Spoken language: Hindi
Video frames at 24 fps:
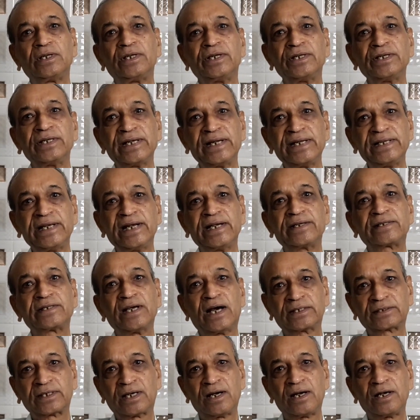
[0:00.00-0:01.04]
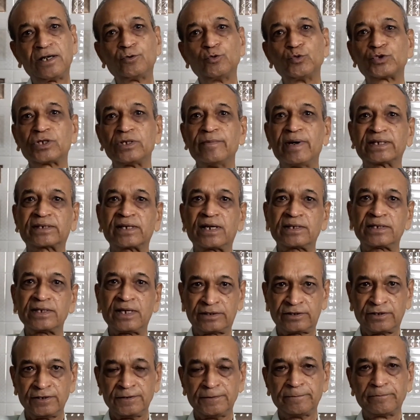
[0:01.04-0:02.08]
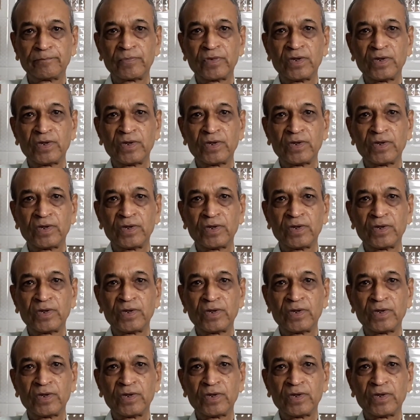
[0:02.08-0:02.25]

इंग्रेडिएंट क्या था उसकी मात्रा क्या थी